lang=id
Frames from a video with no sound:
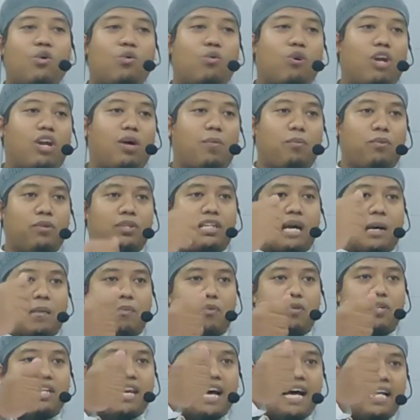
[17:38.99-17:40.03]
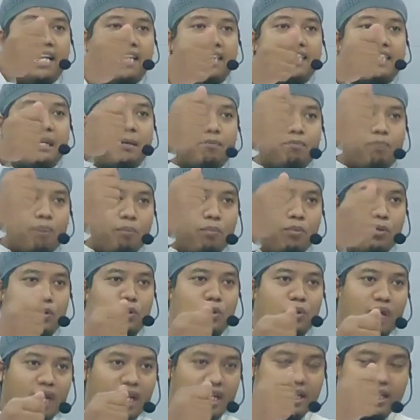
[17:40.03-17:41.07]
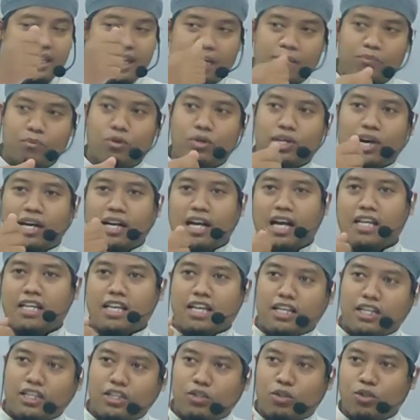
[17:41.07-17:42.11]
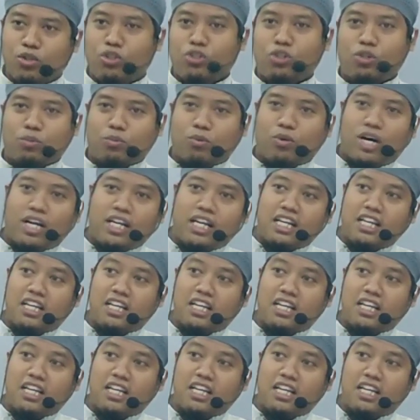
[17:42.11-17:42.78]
walaupun kamu diancam pembunuhan dan bukan hanya ditusuk bukan